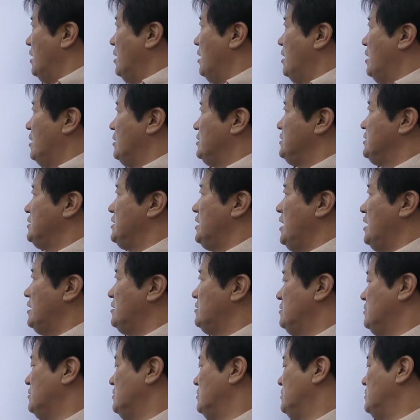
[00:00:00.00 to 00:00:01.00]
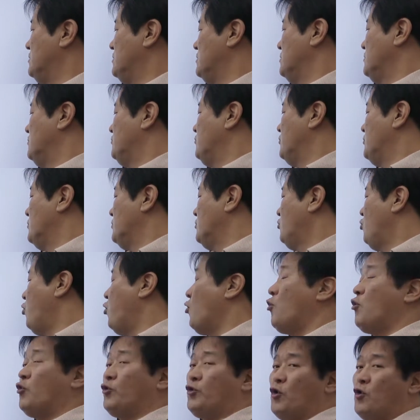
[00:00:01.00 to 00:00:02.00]
어, 이제 그
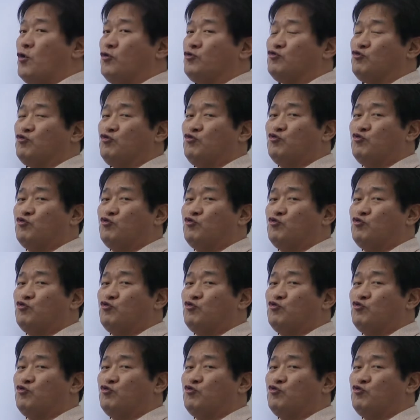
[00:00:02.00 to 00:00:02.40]
코롱